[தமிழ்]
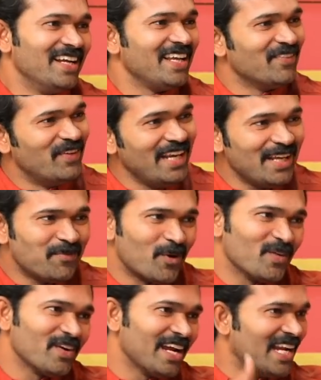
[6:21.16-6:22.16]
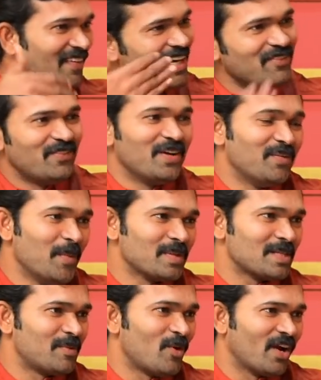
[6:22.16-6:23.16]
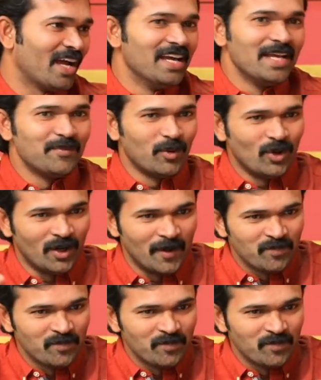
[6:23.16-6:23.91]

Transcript: நீங்க வெளியே போனவங்க என்ன வேணாலும் விமர்சனம் பண்ணுவாங்க இப்போ